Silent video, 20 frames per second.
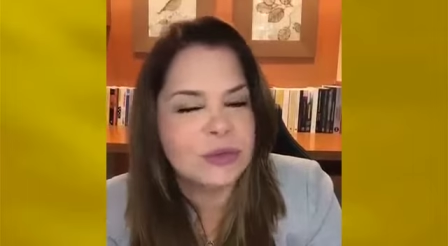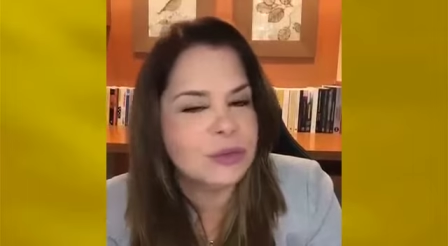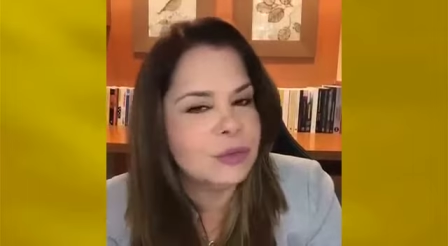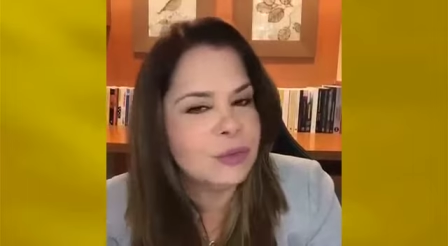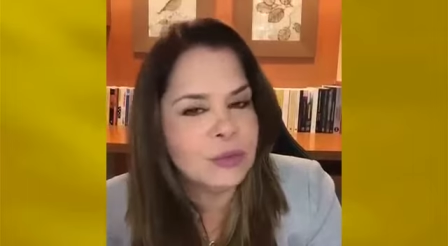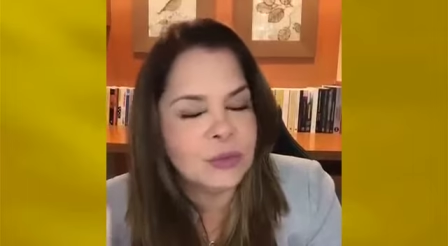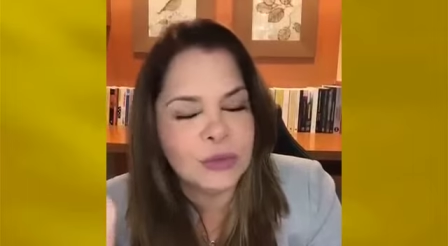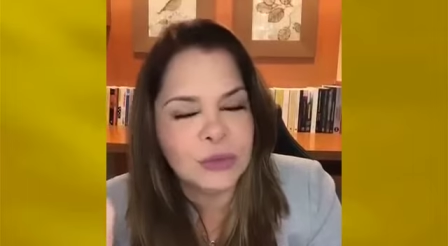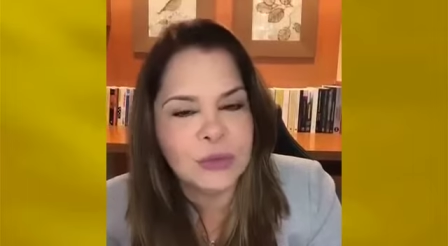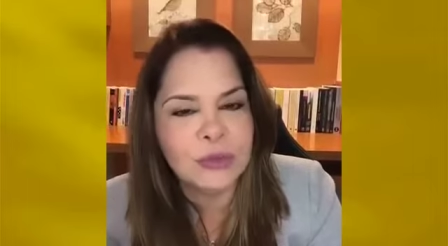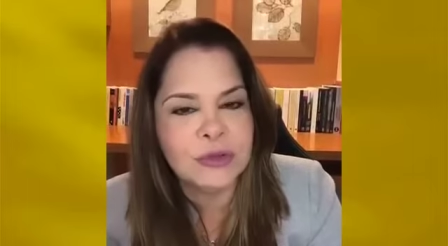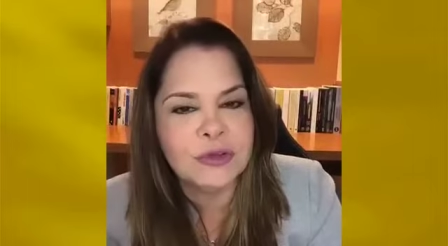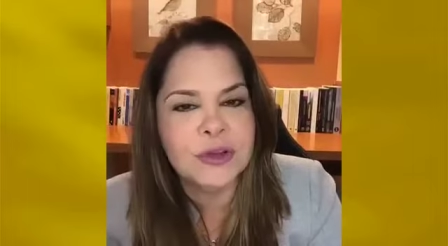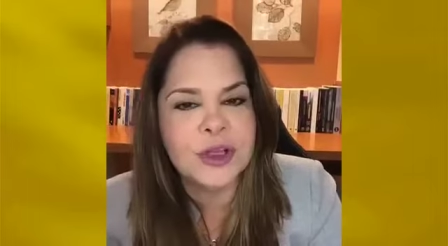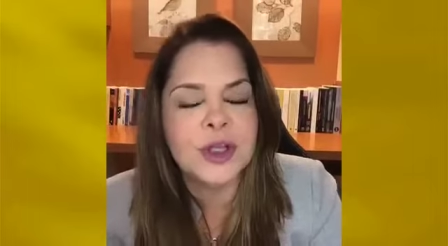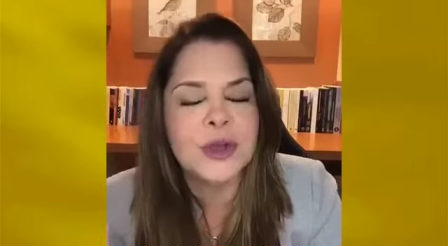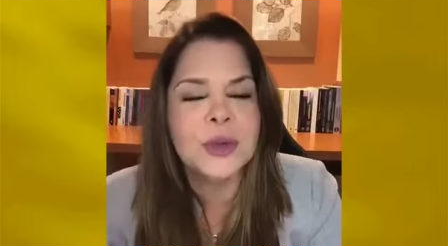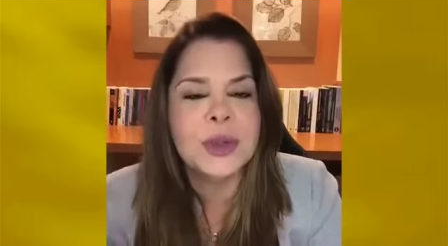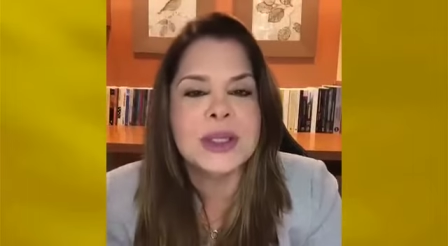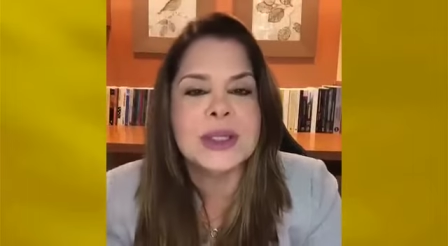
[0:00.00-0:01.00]
um, um
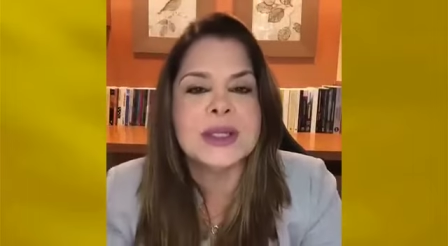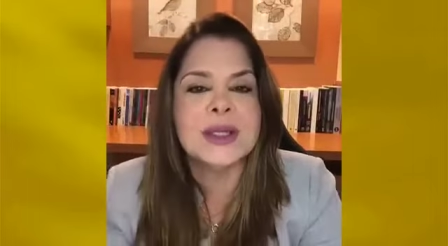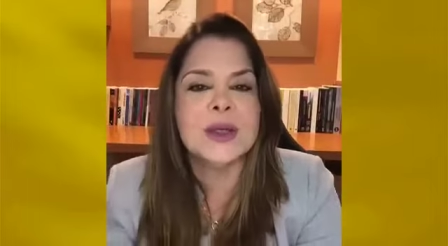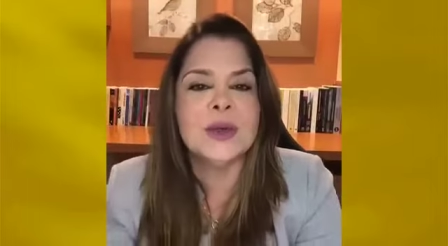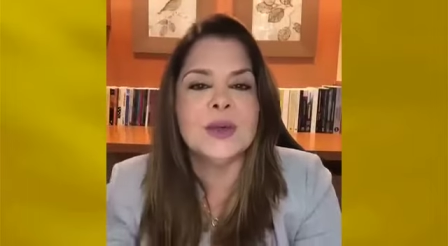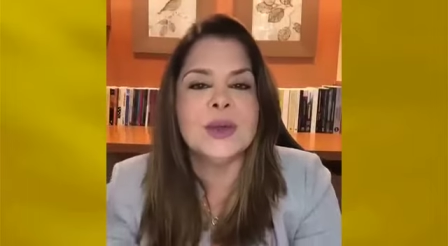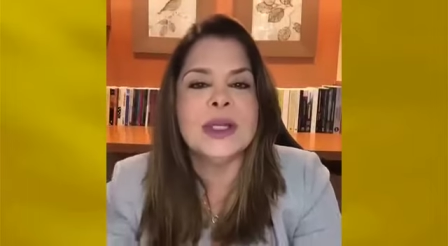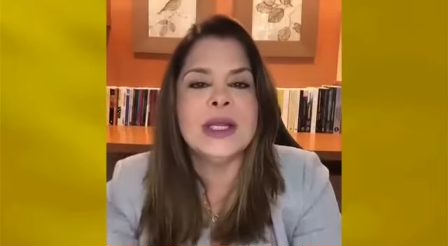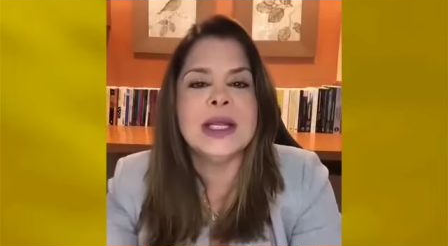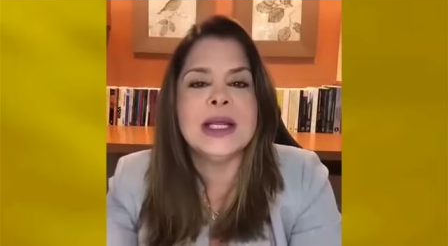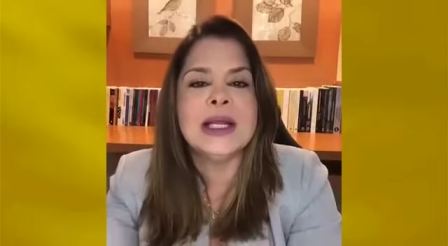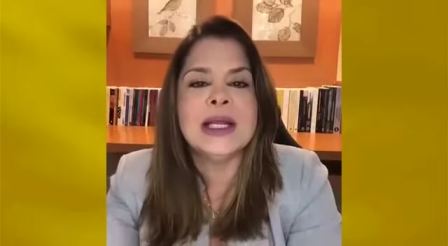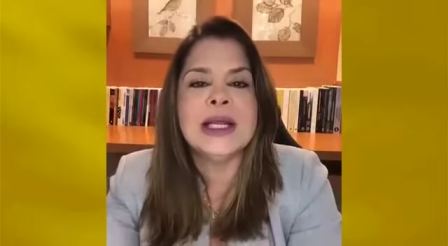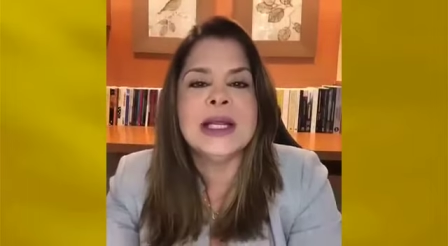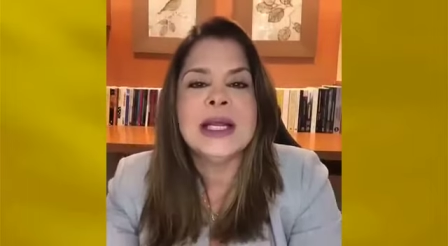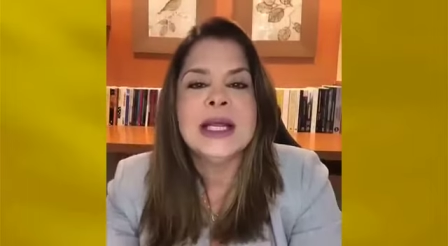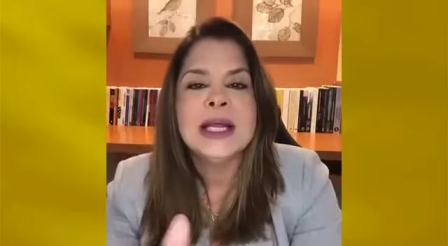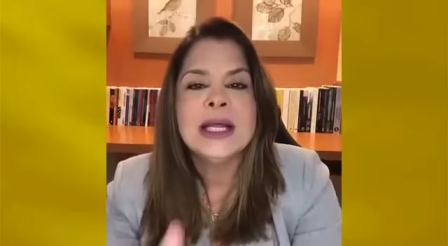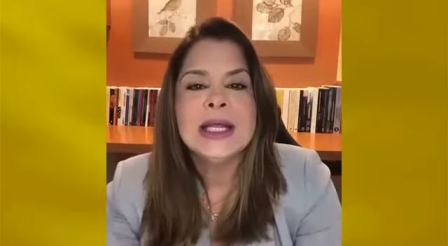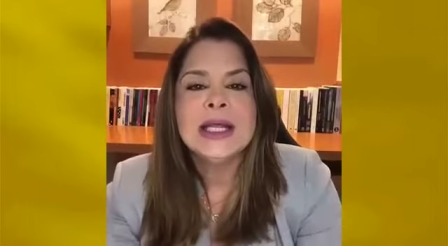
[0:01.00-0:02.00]
vídeo antigo
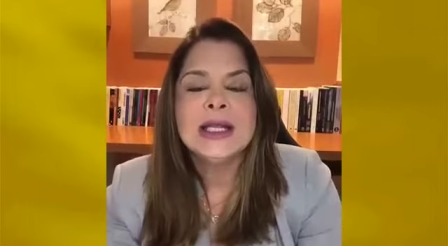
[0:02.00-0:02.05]
dele,